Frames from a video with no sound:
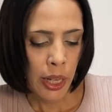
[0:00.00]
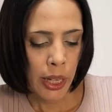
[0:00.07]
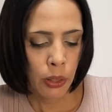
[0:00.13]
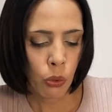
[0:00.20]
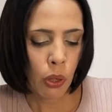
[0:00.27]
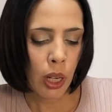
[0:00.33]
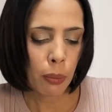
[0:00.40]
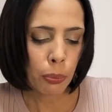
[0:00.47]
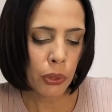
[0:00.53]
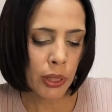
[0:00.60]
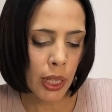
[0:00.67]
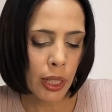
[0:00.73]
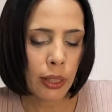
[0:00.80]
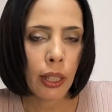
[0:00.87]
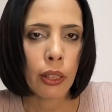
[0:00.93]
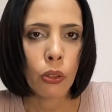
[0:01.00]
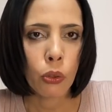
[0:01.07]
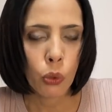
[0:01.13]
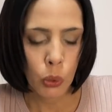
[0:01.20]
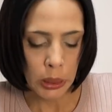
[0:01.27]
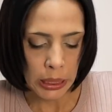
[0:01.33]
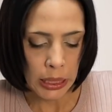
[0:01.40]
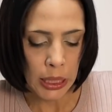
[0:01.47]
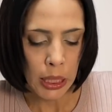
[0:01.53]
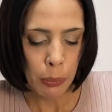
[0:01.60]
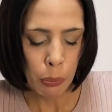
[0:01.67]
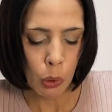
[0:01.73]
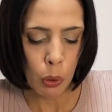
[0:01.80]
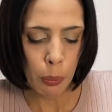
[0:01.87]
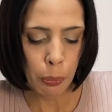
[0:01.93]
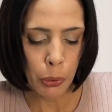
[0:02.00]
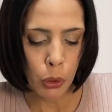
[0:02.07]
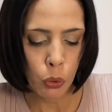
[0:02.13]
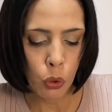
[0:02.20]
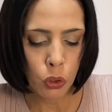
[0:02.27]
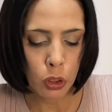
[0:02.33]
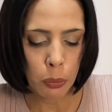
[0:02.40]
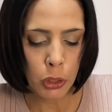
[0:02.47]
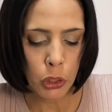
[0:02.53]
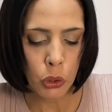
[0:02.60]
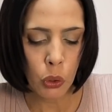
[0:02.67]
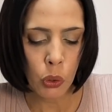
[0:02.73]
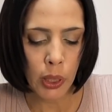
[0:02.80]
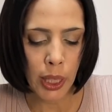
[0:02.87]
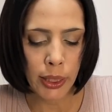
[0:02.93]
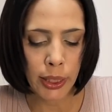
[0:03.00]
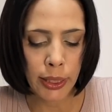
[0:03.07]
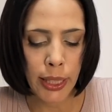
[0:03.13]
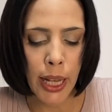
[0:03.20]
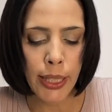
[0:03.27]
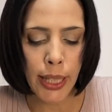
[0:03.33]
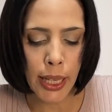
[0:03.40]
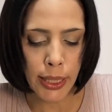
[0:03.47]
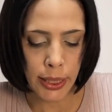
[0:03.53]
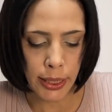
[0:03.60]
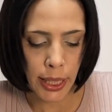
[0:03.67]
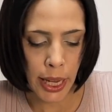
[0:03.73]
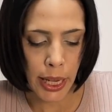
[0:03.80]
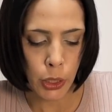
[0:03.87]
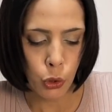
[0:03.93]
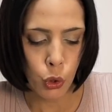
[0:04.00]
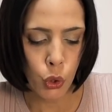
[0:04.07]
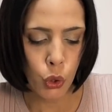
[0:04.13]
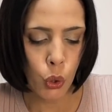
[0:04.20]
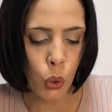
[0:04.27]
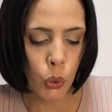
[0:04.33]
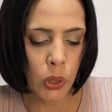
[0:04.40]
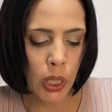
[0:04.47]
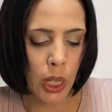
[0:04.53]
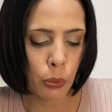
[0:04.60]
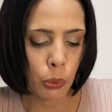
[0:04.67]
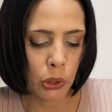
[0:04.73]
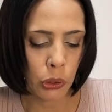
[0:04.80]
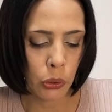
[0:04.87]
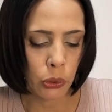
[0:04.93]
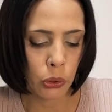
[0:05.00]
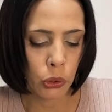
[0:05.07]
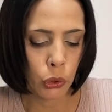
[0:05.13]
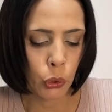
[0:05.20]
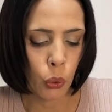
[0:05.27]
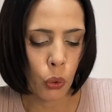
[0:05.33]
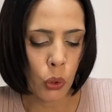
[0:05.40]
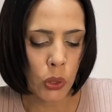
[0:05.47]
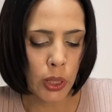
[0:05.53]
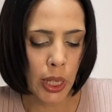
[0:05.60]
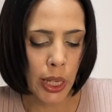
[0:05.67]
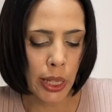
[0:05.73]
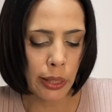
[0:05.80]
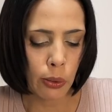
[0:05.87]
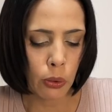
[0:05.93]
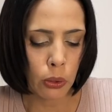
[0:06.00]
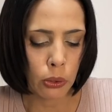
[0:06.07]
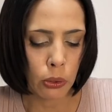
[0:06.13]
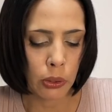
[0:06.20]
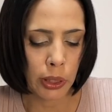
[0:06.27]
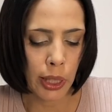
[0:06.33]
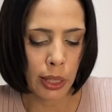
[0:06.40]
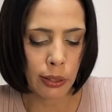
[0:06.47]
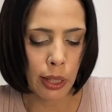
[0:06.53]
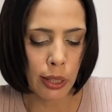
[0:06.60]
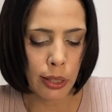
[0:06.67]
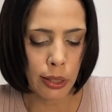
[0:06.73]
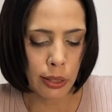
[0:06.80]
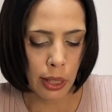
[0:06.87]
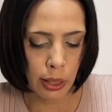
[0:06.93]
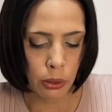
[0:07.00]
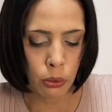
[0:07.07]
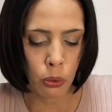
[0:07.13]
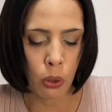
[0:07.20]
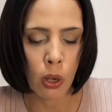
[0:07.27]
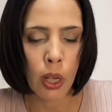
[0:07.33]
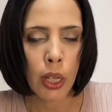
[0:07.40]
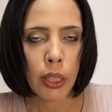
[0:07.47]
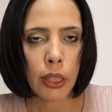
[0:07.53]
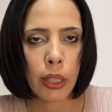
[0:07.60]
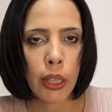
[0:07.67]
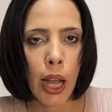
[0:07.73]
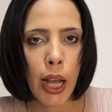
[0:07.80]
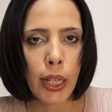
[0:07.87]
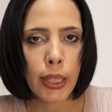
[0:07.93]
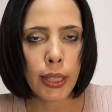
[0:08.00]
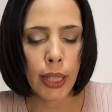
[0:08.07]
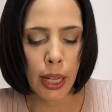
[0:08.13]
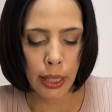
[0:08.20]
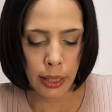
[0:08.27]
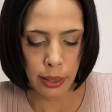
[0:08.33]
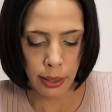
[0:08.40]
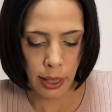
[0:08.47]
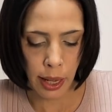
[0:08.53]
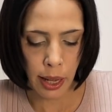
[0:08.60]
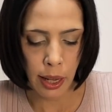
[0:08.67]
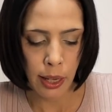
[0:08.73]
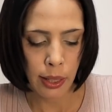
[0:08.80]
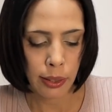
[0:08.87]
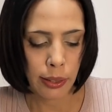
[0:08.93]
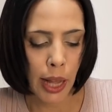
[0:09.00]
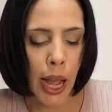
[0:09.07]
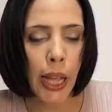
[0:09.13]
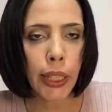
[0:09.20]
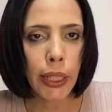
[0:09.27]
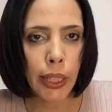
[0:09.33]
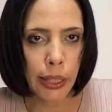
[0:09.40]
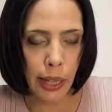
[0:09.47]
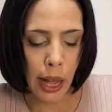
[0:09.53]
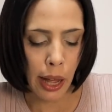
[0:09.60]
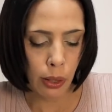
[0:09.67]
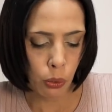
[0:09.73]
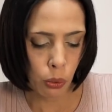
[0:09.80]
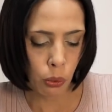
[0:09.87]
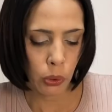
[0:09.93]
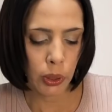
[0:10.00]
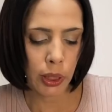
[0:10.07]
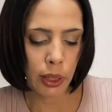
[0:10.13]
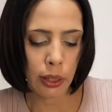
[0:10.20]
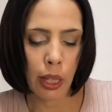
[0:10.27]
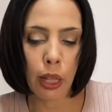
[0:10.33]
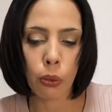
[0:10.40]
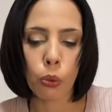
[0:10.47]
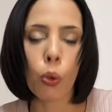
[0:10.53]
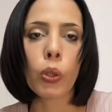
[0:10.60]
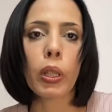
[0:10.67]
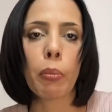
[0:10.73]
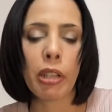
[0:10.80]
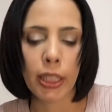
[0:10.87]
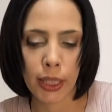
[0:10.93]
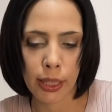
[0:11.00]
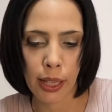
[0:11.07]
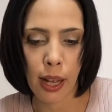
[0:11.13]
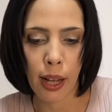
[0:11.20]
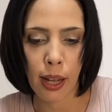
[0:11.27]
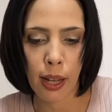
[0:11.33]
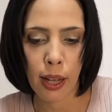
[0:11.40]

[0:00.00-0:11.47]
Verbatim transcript: トランプ政権の時、ポンペオ国務長官に名指しで中国政府による強制労働に加担していると批判されたナイキがここに来て動きました。